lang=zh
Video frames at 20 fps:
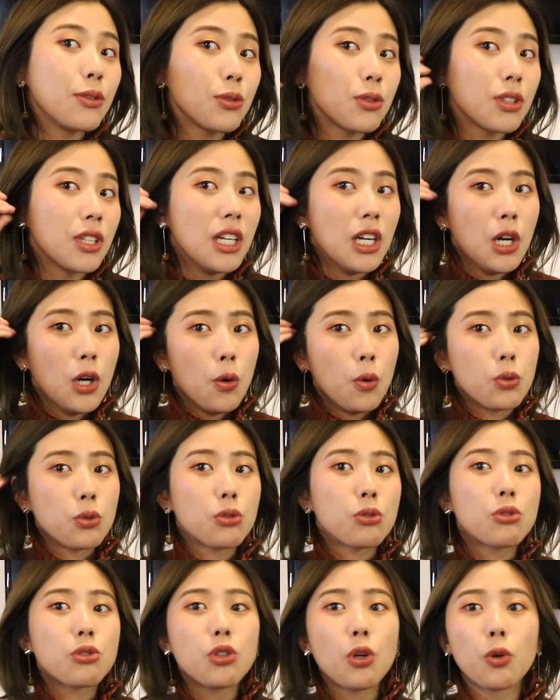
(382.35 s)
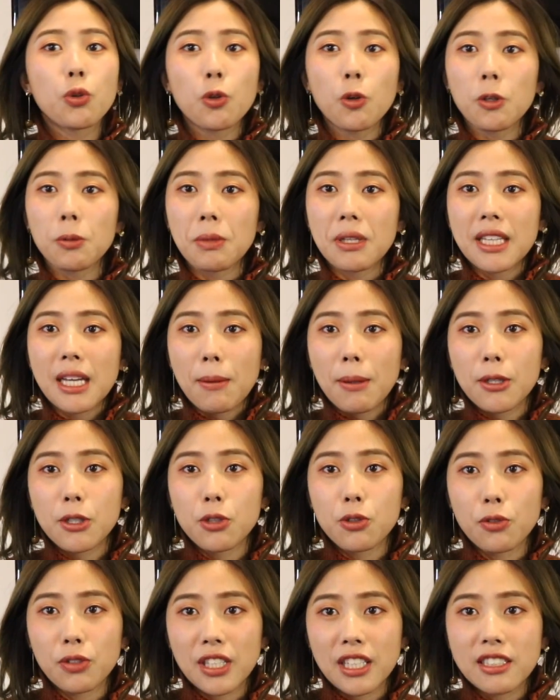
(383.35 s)
就是我觉得秋冬里面搭配
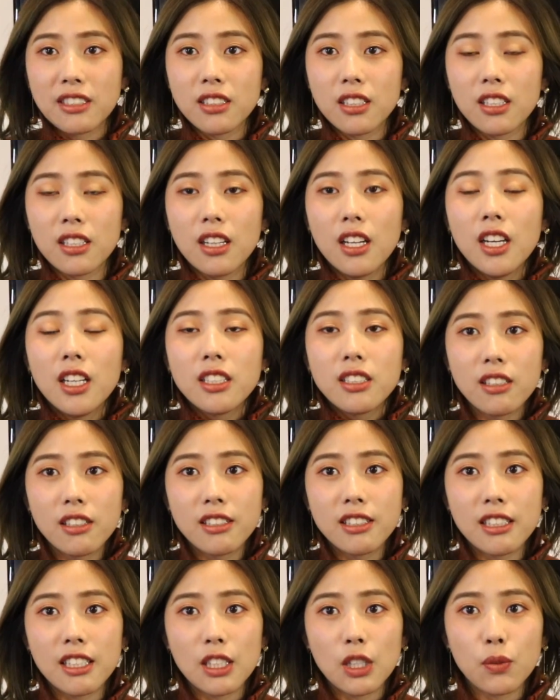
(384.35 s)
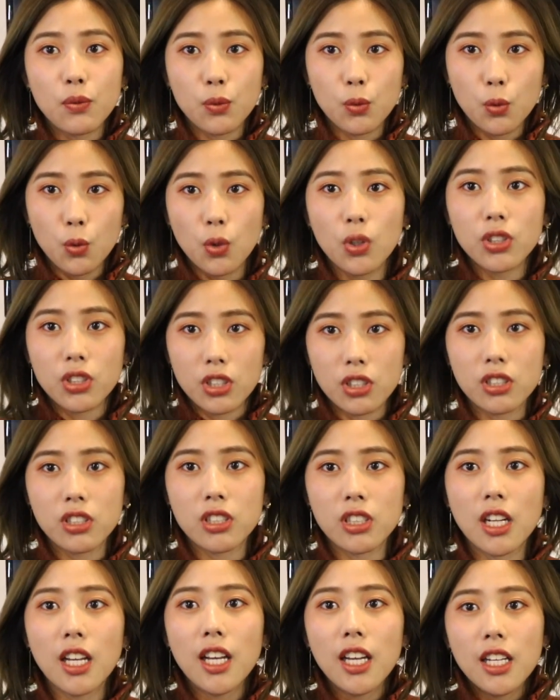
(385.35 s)
这种颜色的色系的衣服，或者
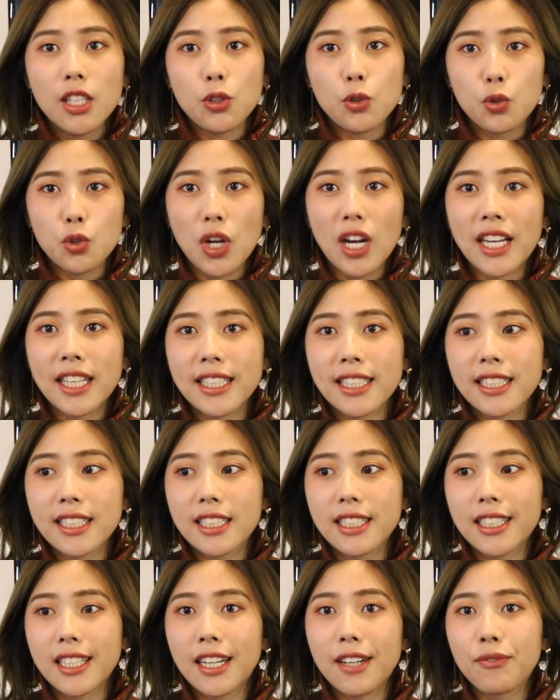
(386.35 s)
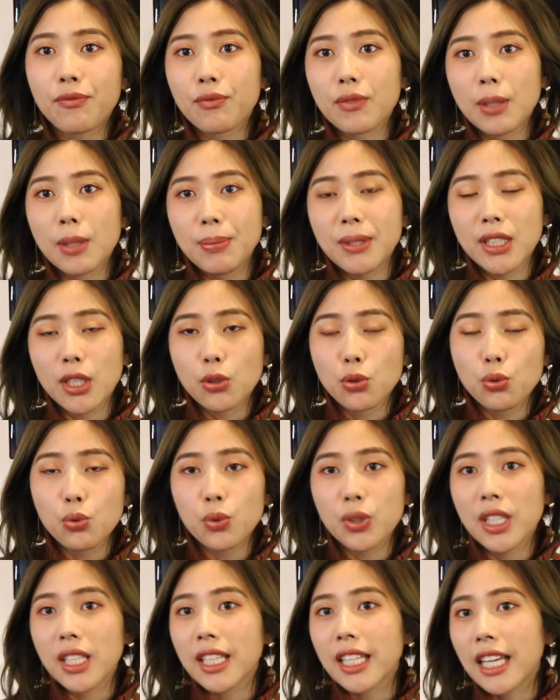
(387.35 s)
是你穿一个比较
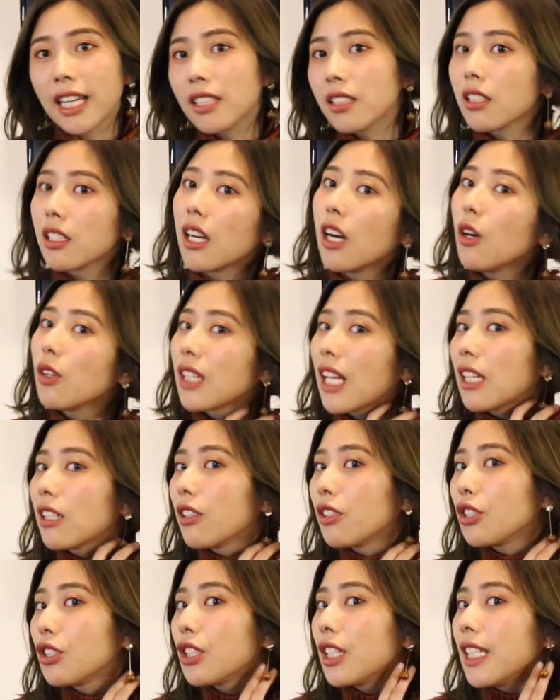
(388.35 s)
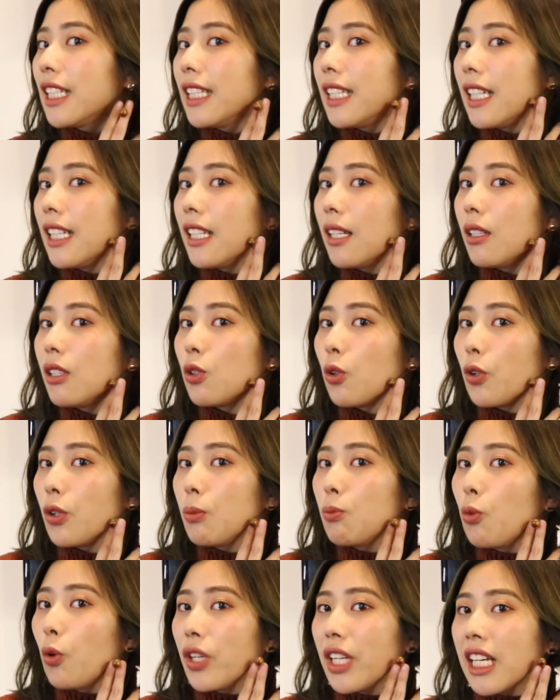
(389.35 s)
素一点的颜色，然后搭上这一点点有一
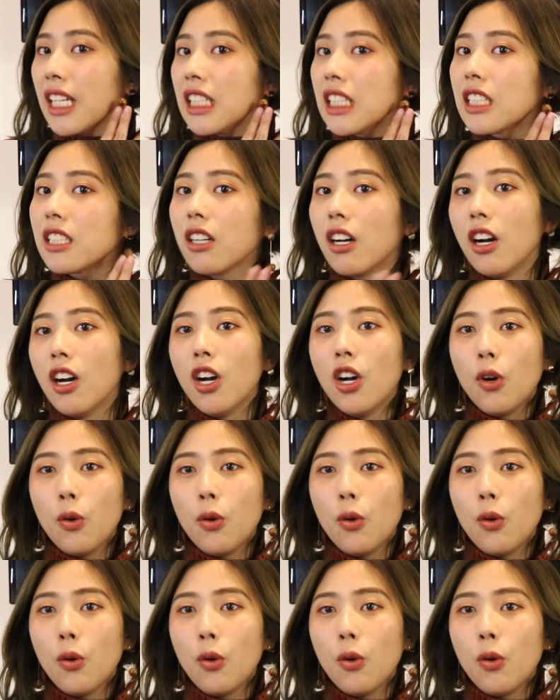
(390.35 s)
抹颜色，